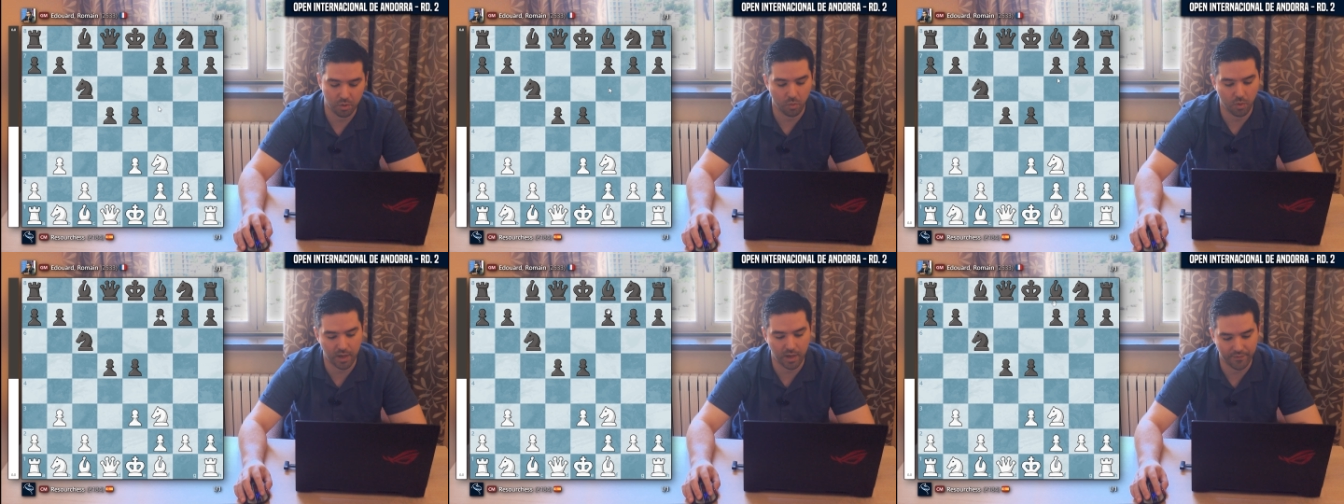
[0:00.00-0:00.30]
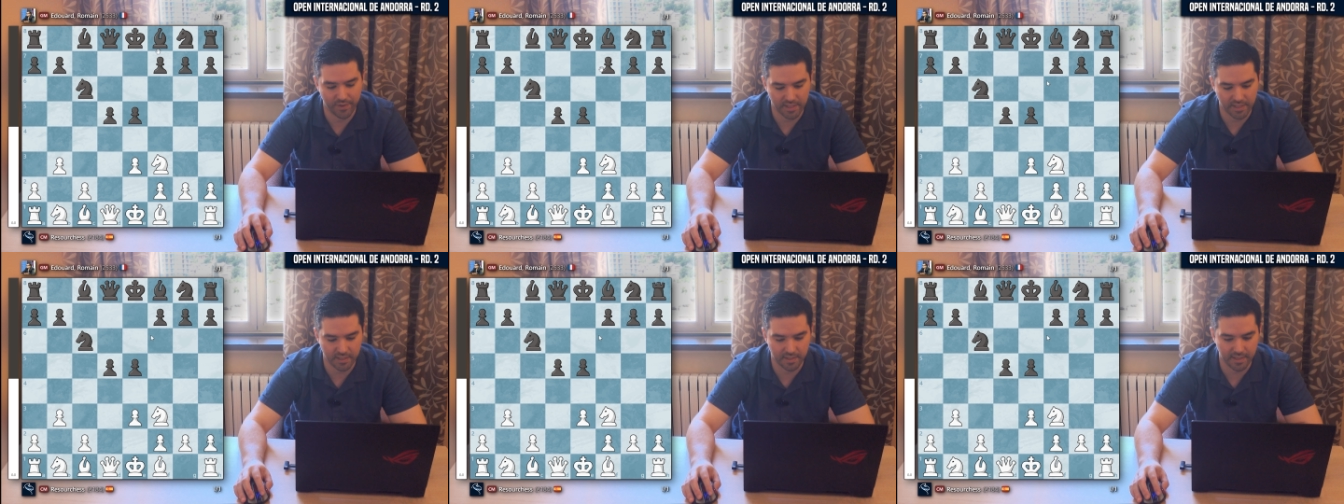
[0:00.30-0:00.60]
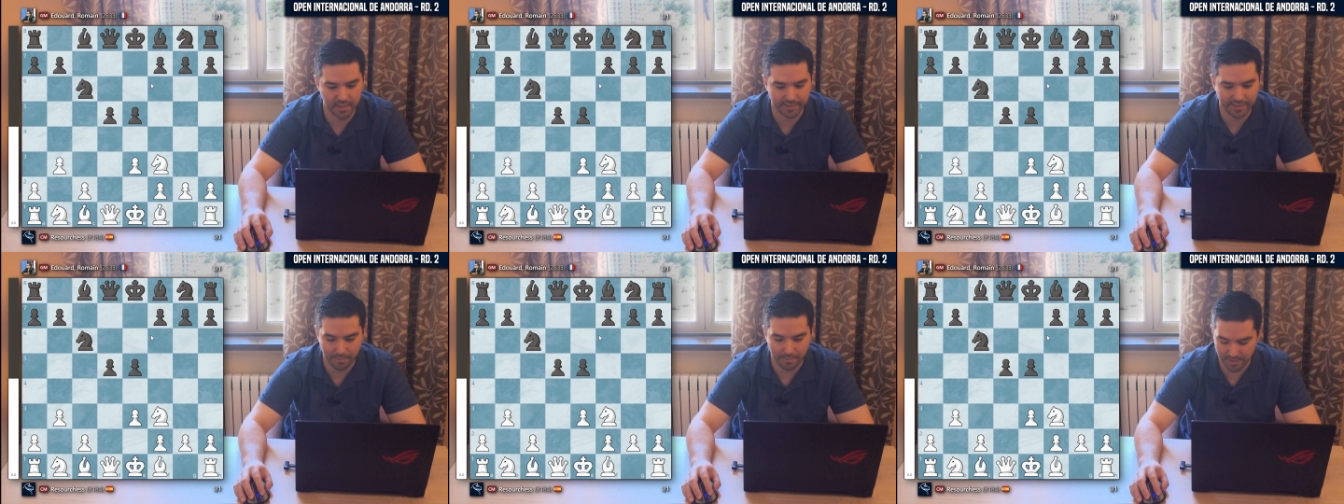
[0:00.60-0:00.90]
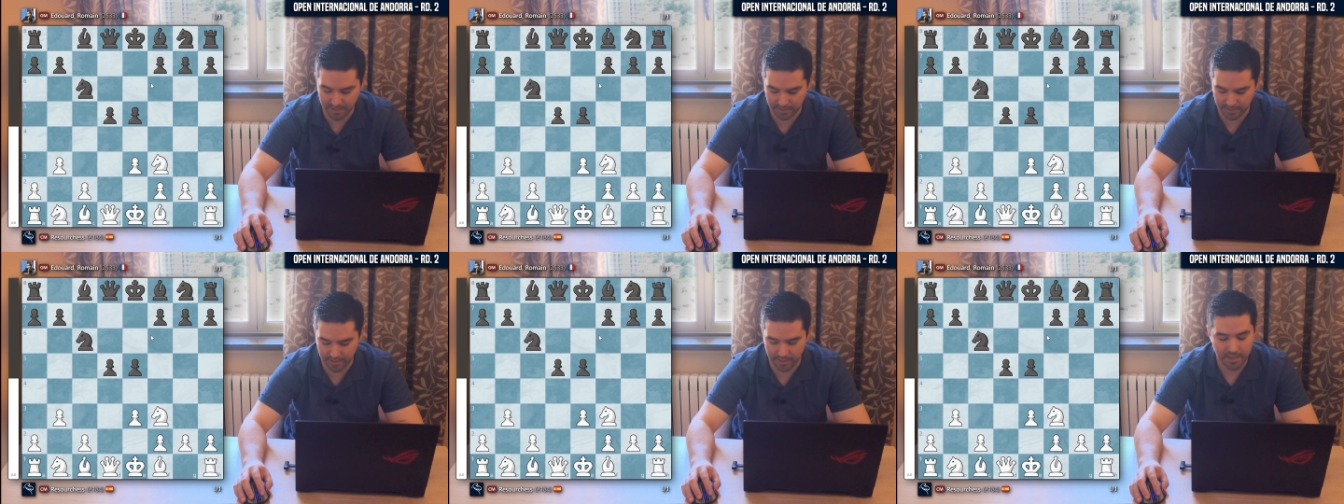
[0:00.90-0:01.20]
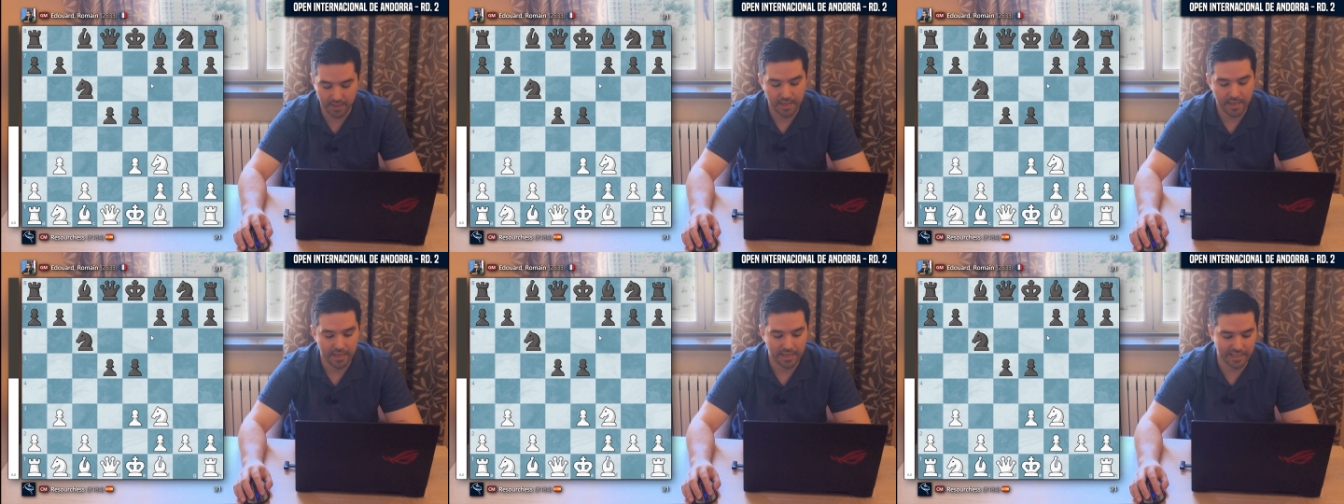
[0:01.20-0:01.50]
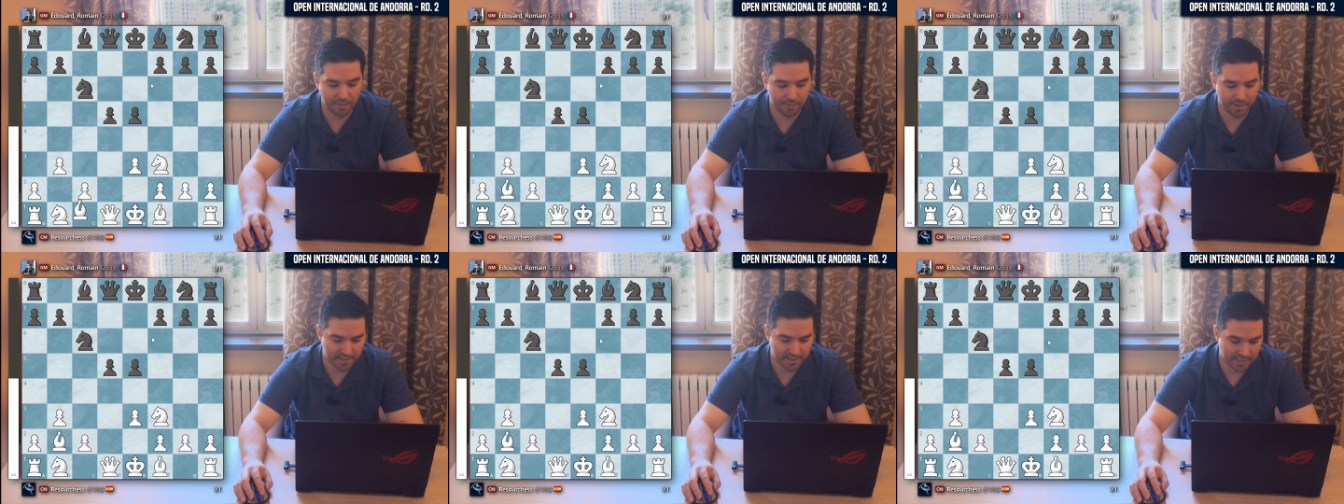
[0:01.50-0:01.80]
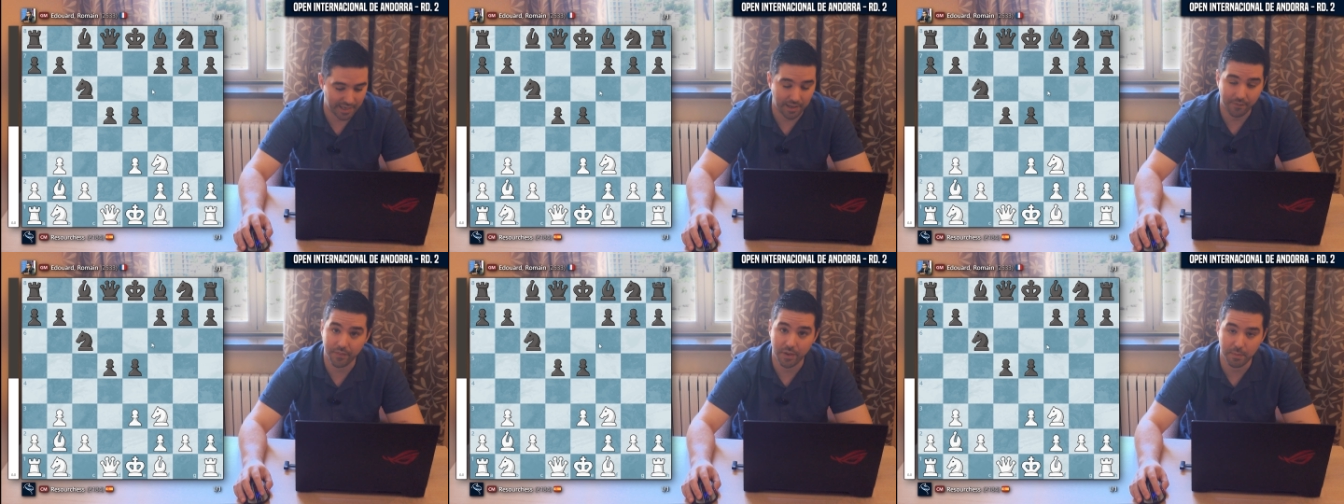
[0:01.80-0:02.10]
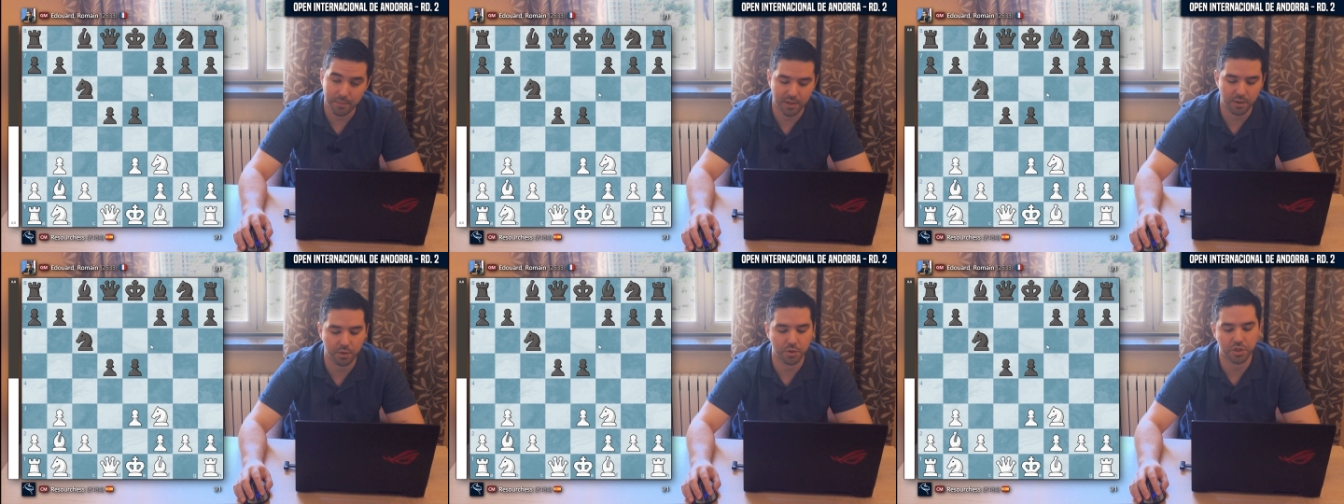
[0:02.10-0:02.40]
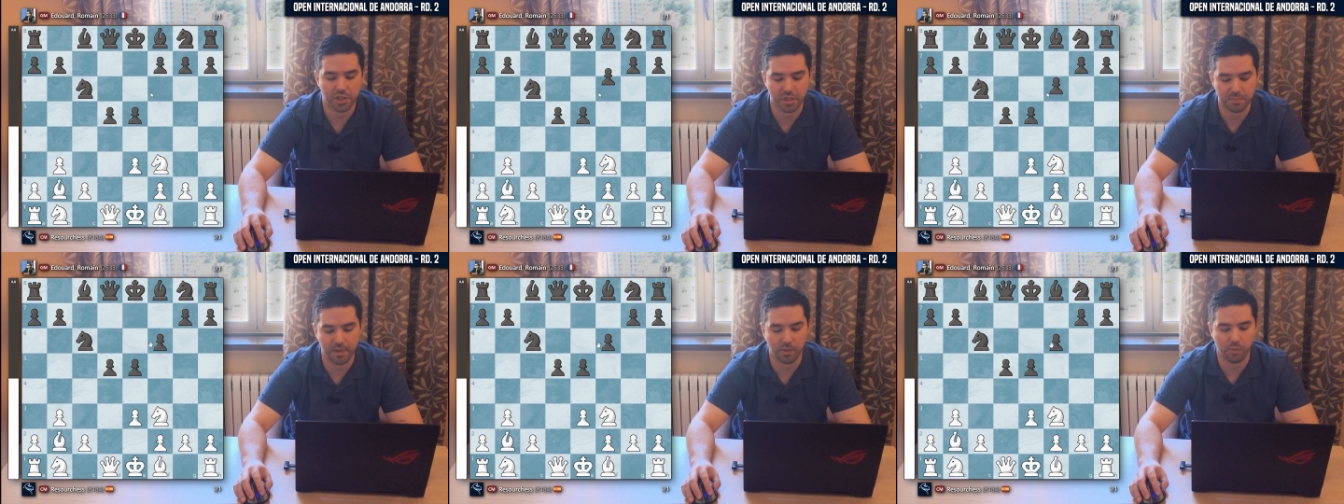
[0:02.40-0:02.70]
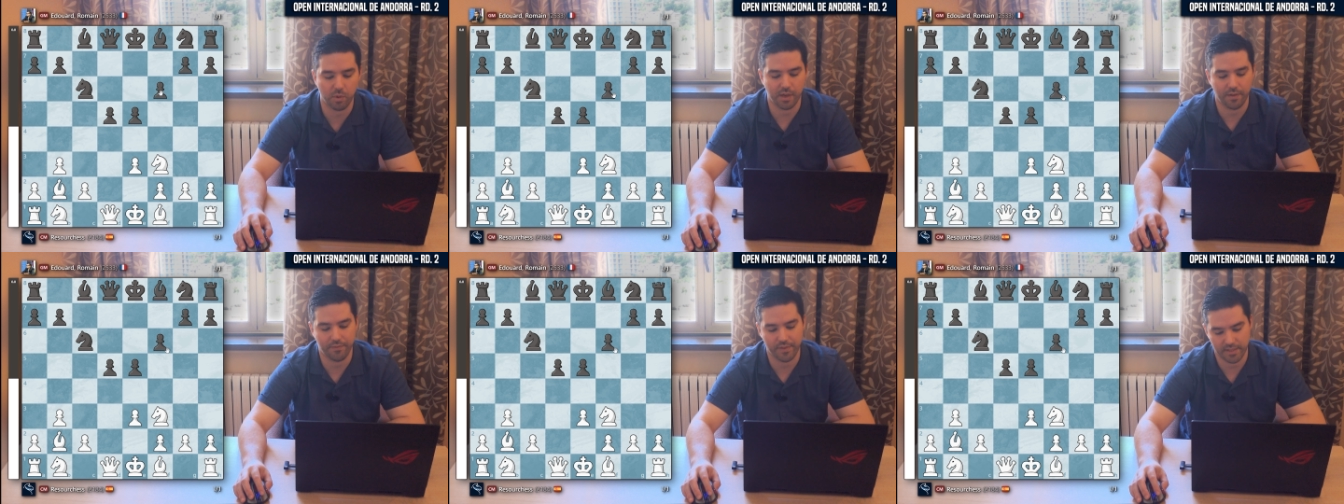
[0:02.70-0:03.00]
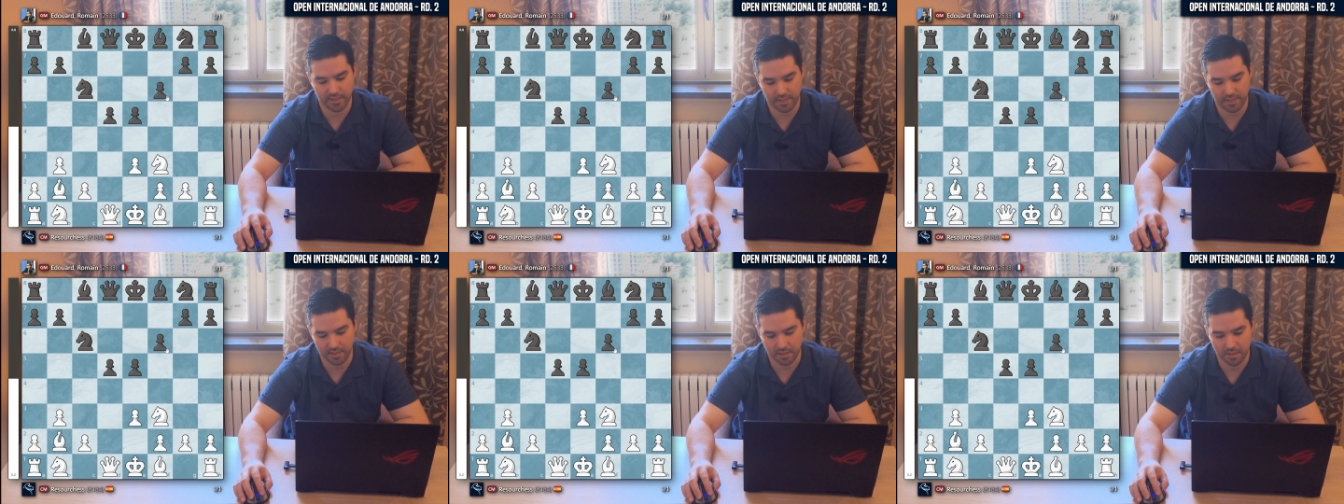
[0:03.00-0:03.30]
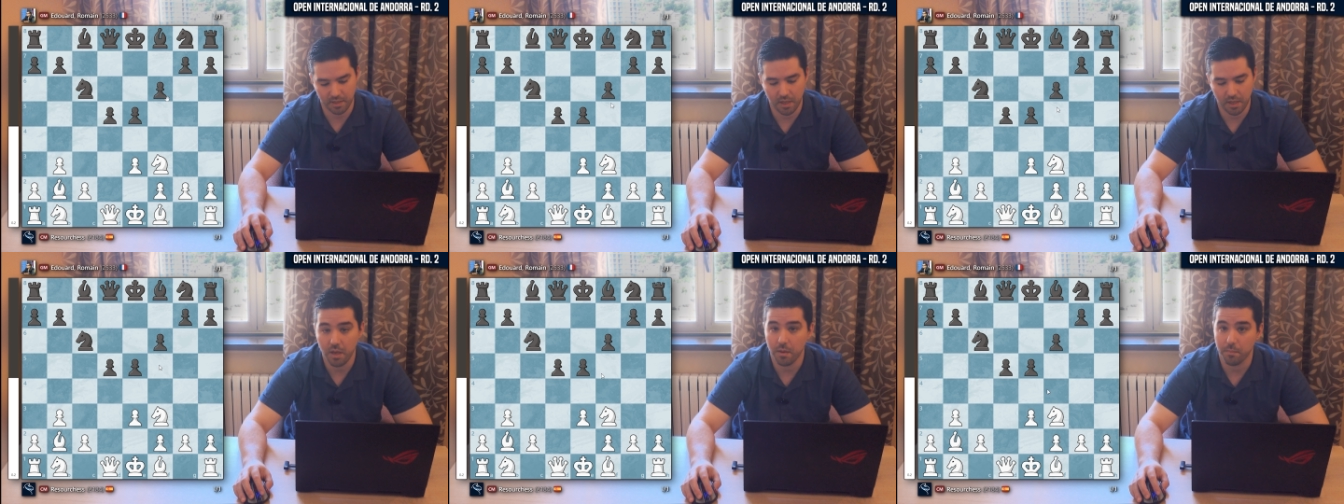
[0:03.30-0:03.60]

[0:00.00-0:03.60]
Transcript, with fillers: no juega F6 directamente y ahora sí, alfil B2 sí me juega F6,